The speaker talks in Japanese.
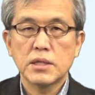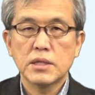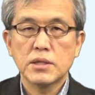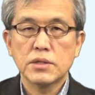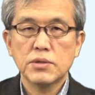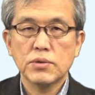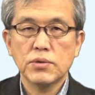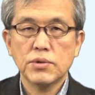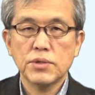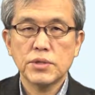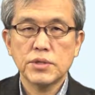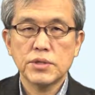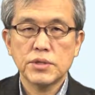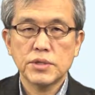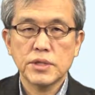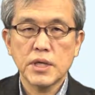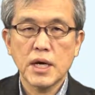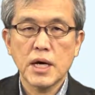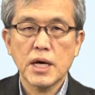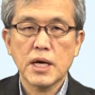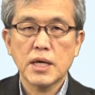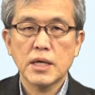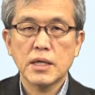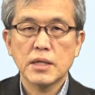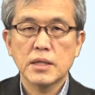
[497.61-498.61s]
といっ
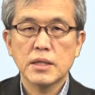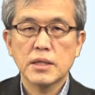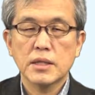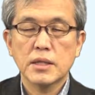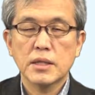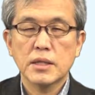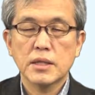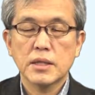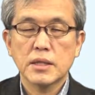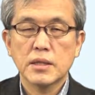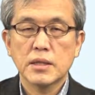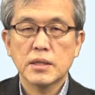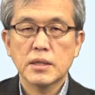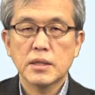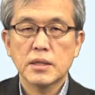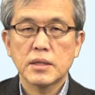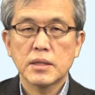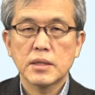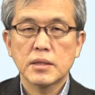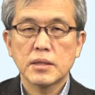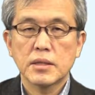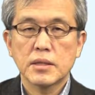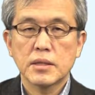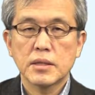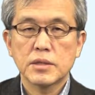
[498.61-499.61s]
た
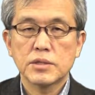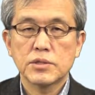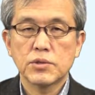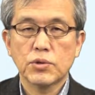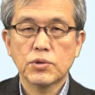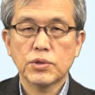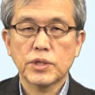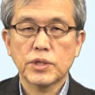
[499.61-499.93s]
条